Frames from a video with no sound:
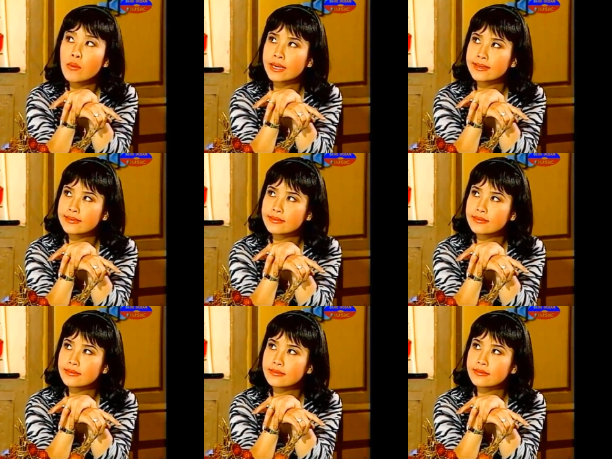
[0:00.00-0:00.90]
được?
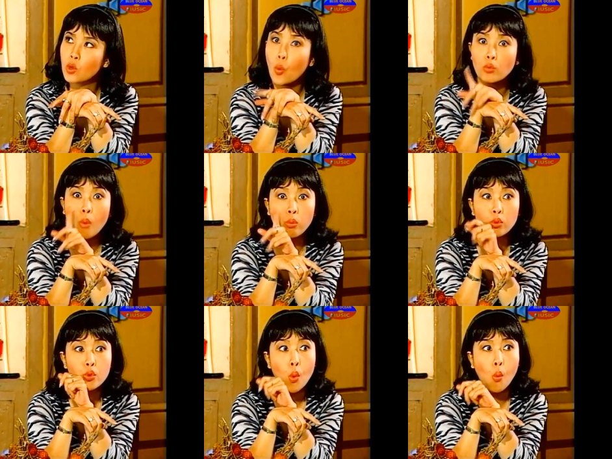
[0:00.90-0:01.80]
Vũ
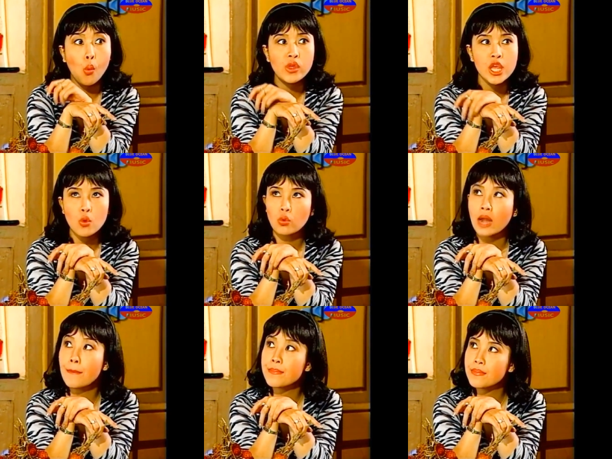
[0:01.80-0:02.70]
mùng vũ chiếu
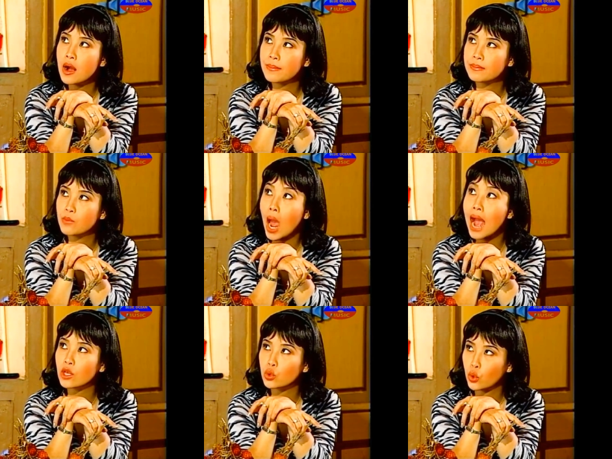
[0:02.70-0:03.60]
đấm bóp
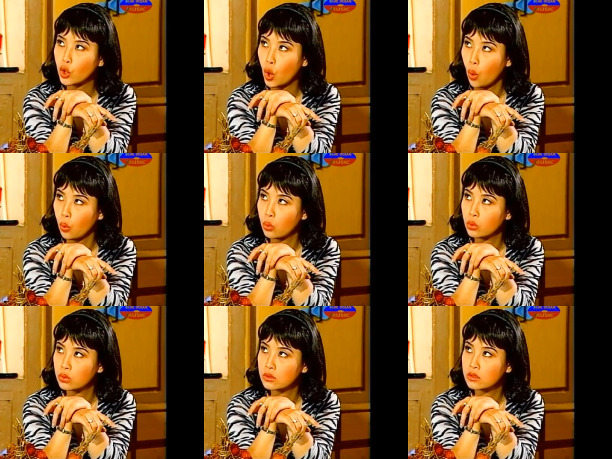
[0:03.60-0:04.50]
quạt cho tôi ngủ.
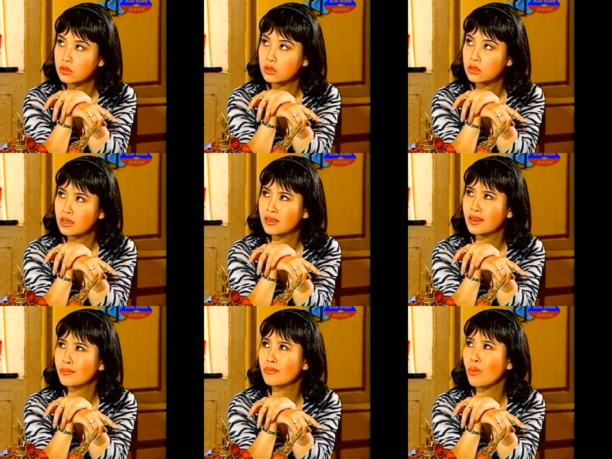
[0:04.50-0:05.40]

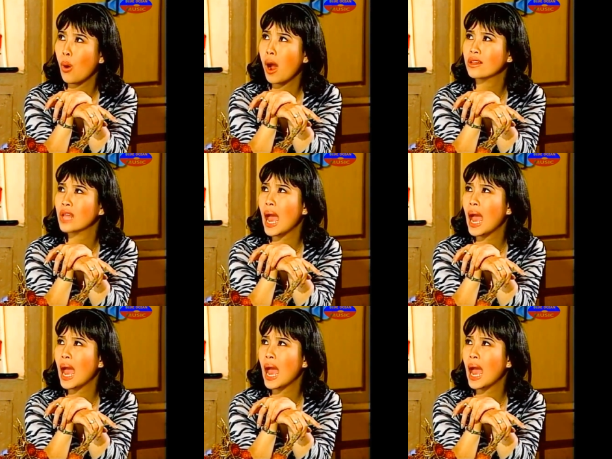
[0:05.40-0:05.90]
Anh bỏ cho